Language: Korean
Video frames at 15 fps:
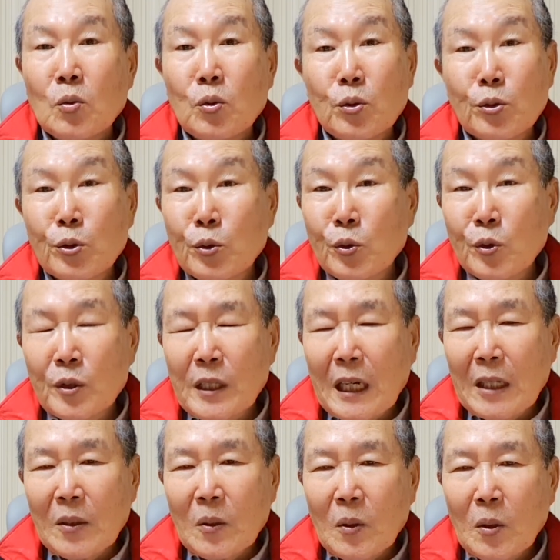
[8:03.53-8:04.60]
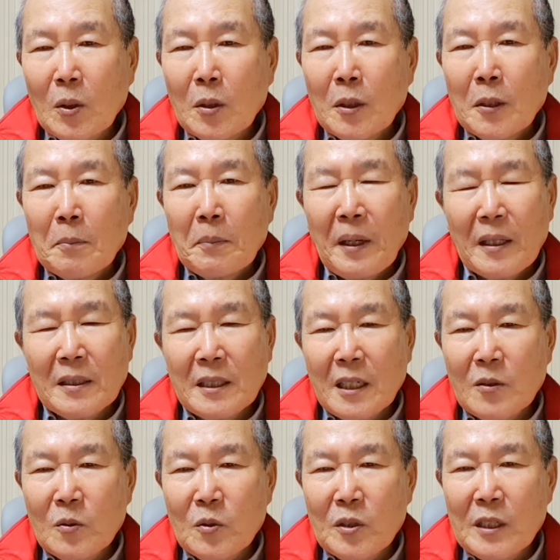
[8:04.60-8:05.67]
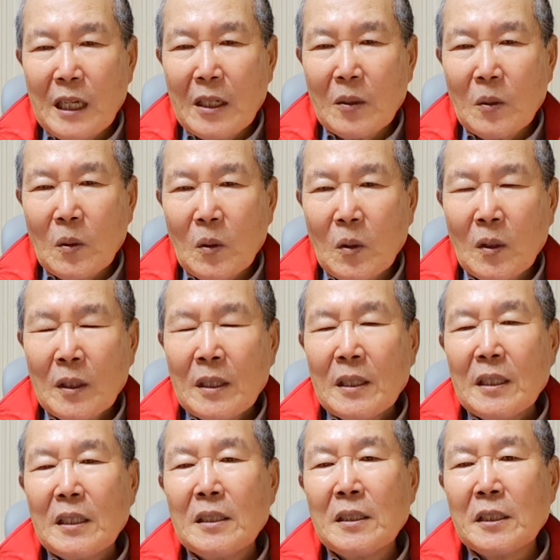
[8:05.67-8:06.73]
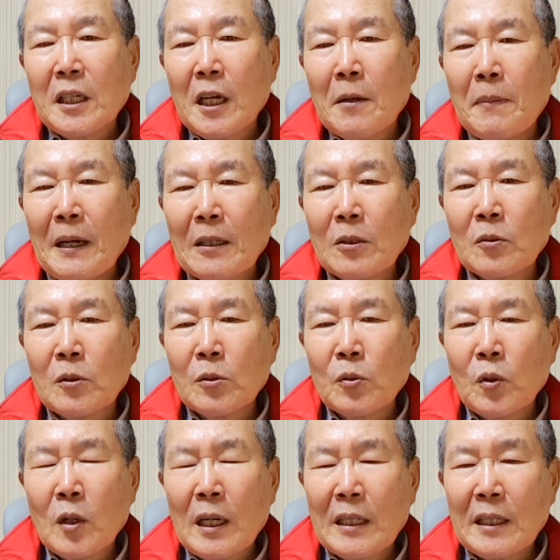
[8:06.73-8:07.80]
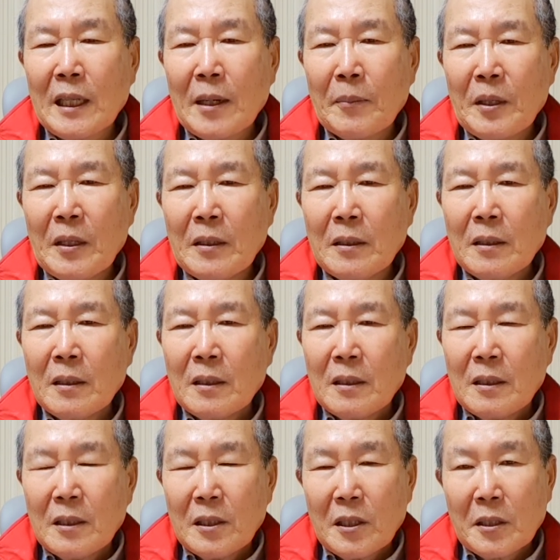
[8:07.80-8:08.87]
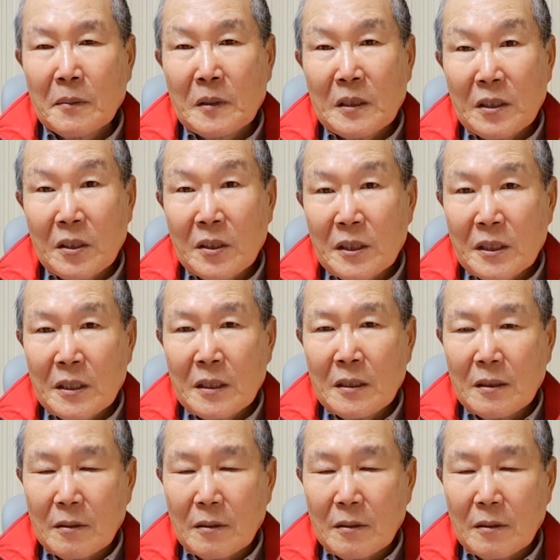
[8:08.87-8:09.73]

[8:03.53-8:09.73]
후수두지 않고 패착두지 않고 인생의 바둑을 두어 간다면 여러분 그것이